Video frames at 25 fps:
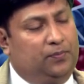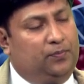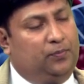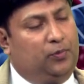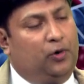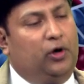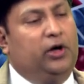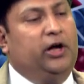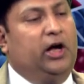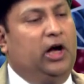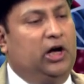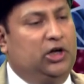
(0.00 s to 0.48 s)

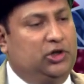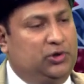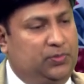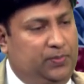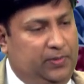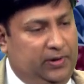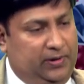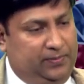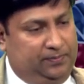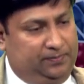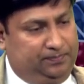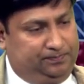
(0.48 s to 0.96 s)
পরে
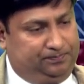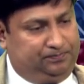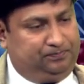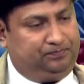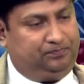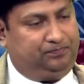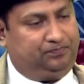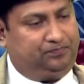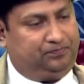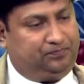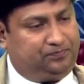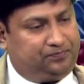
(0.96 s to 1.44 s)
আসবে
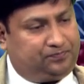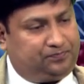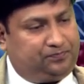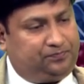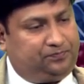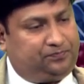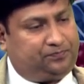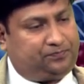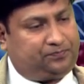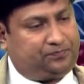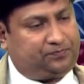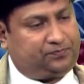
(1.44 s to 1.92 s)

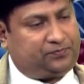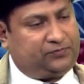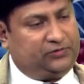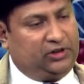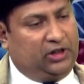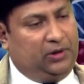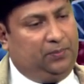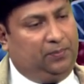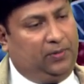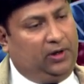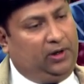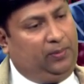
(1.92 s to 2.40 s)

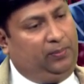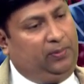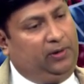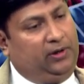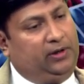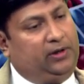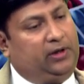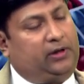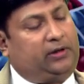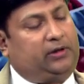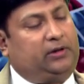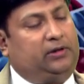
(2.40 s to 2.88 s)

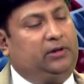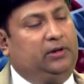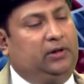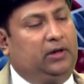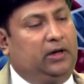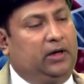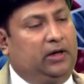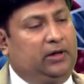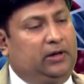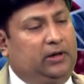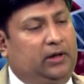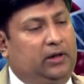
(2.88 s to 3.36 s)
এনভায়রনমেন্ট
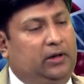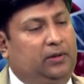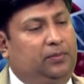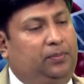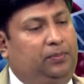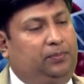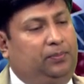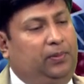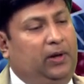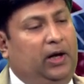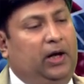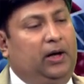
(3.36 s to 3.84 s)
একটা
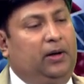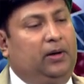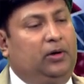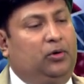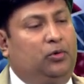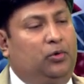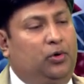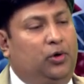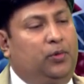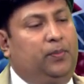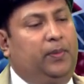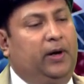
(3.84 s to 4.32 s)
প্লে
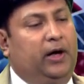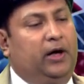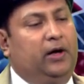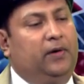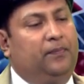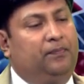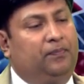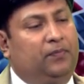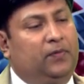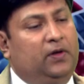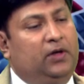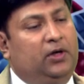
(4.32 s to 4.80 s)
করবে
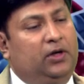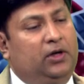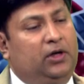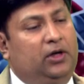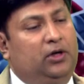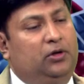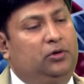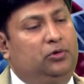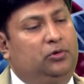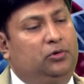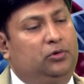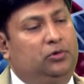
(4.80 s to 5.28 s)

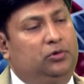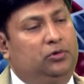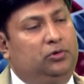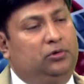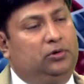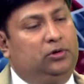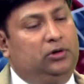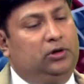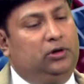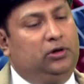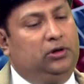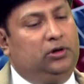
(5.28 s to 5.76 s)
কিন্তু
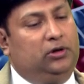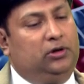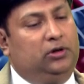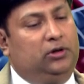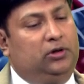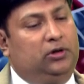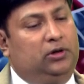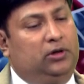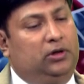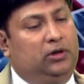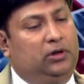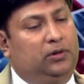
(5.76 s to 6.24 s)

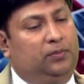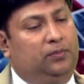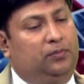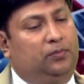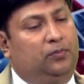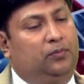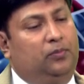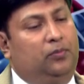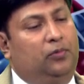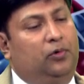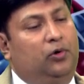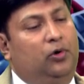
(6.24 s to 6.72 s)

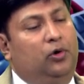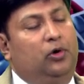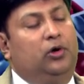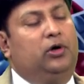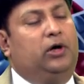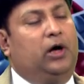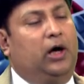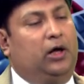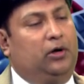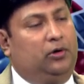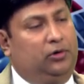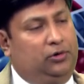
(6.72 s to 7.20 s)
মূল
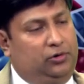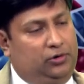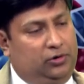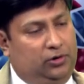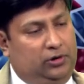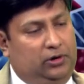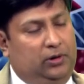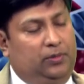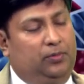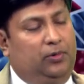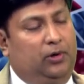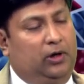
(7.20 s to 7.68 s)
কারণ
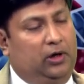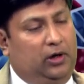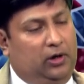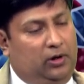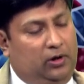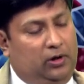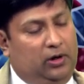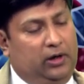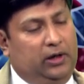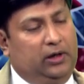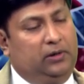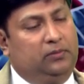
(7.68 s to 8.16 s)
যদি বলা
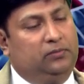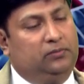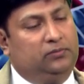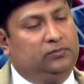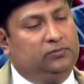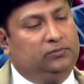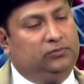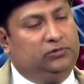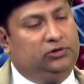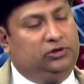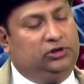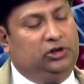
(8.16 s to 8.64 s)
হয়
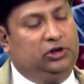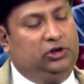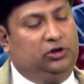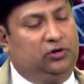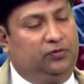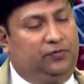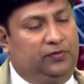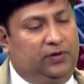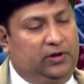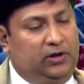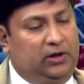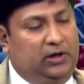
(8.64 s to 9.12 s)

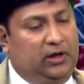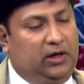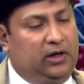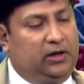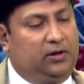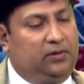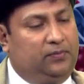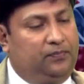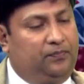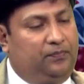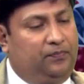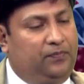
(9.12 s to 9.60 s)
সিজোফিনিয়ার
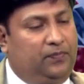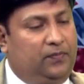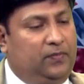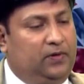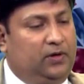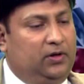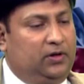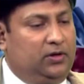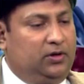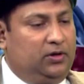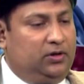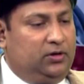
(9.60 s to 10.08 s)

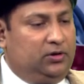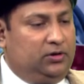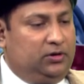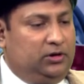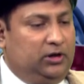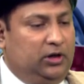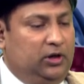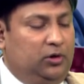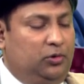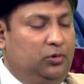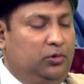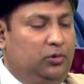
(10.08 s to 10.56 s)

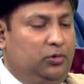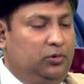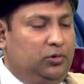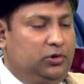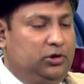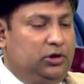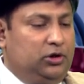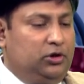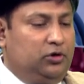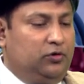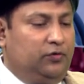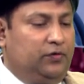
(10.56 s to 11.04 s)
যে
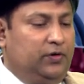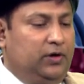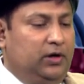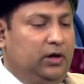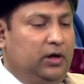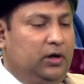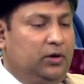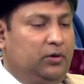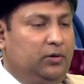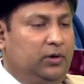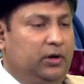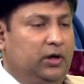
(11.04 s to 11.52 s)

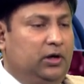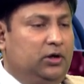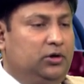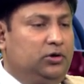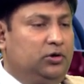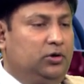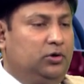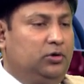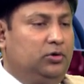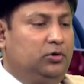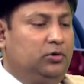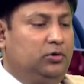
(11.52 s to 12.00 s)
সিজোফিনিয়া রোগের
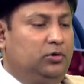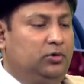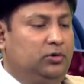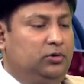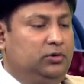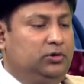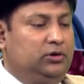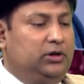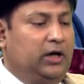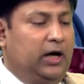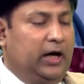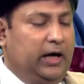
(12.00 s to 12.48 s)
জন্য
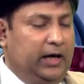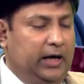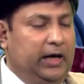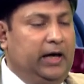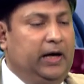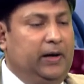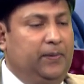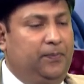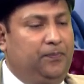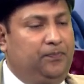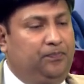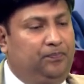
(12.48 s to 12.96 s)
দায়ী
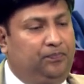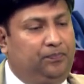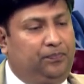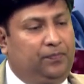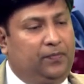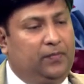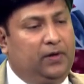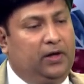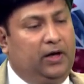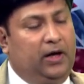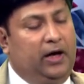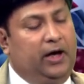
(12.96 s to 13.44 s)

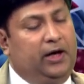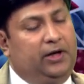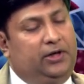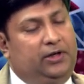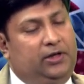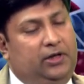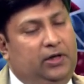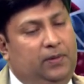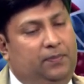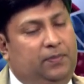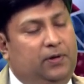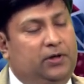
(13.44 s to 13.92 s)

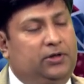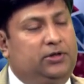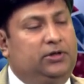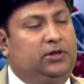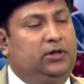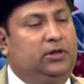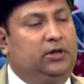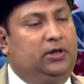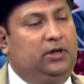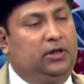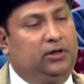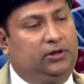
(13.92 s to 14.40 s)
এইট্টি
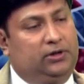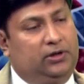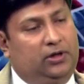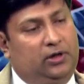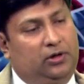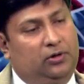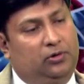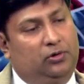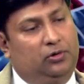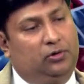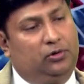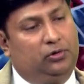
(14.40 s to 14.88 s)
পার্সেন্ট ক্ষেত্রে
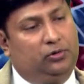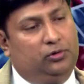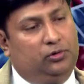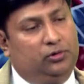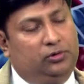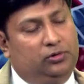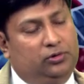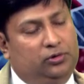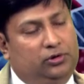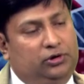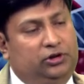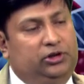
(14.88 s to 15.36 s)
হলো
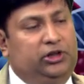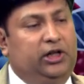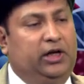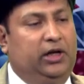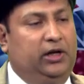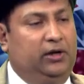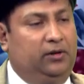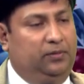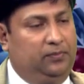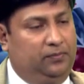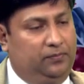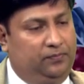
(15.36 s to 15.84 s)
জিন